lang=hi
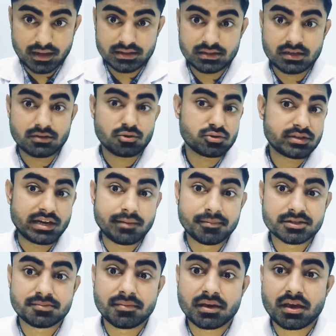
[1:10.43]
बात करें तो
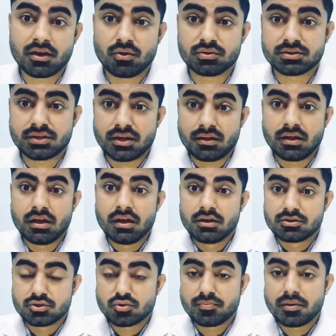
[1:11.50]
सिलेबस में क्या होता
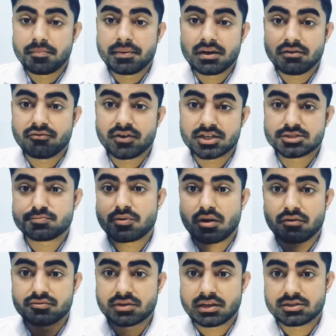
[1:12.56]
है जो पीपीटी फर्स्ट
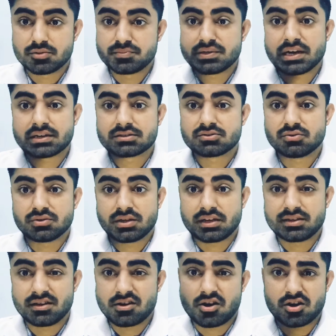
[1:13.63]
क्रॉप्स के सब्जेक्ट होते
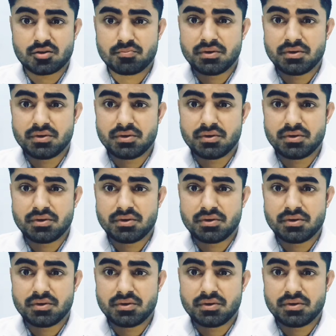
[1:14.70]
हैं